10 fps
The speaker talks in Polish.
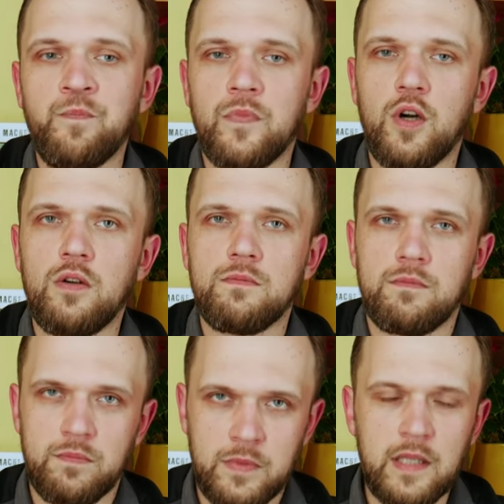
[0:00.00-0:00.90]
no,
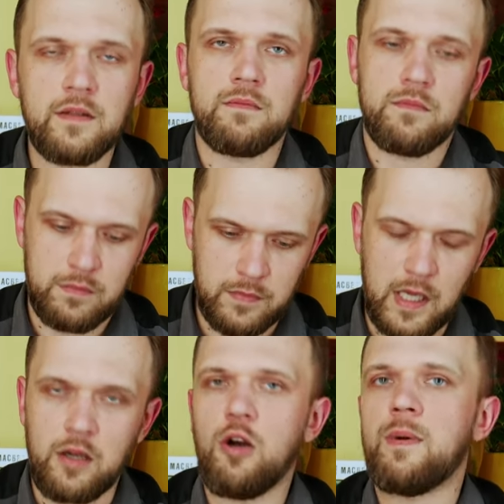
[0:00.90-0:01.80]
ten
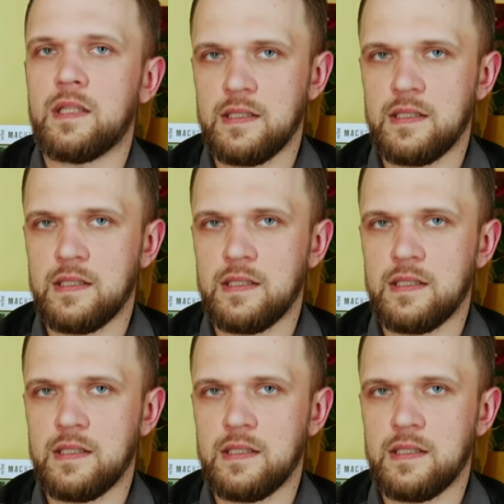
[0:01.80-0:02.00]
nagrobek,